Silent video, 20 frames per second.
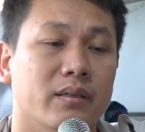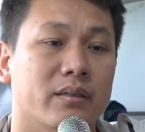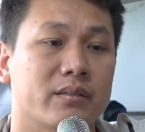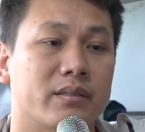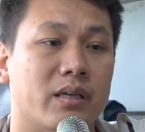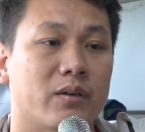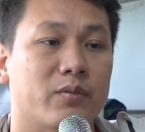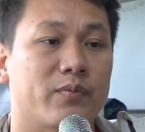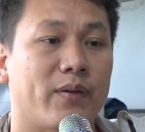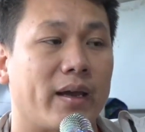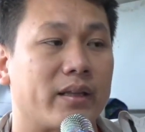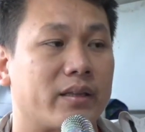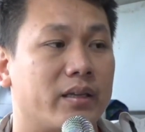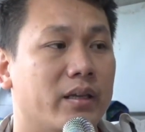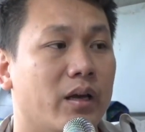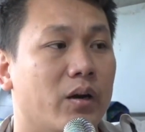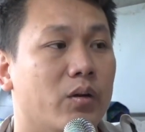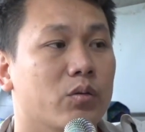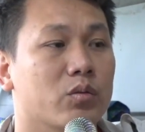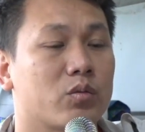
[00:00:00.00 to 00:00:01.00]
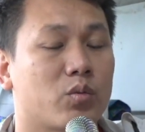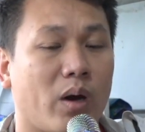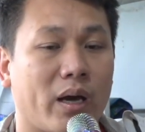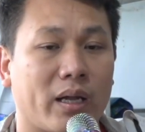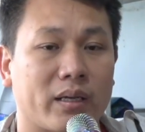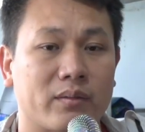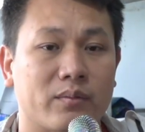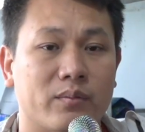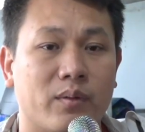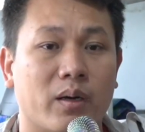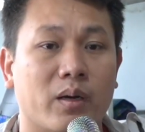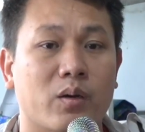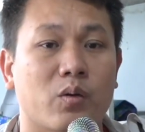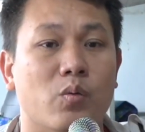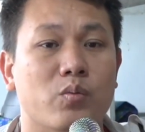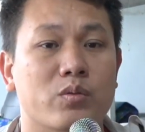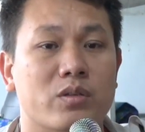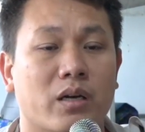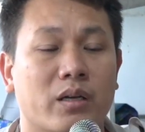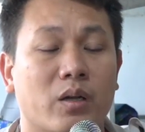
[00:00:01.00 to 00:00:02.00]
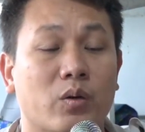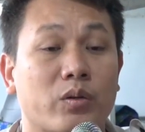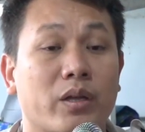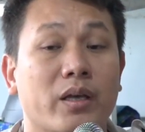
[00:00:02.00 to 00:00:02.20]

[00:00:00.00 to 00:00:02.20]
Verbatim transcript: sẽ phải thi đấu toàn vào cái khung giờ đầu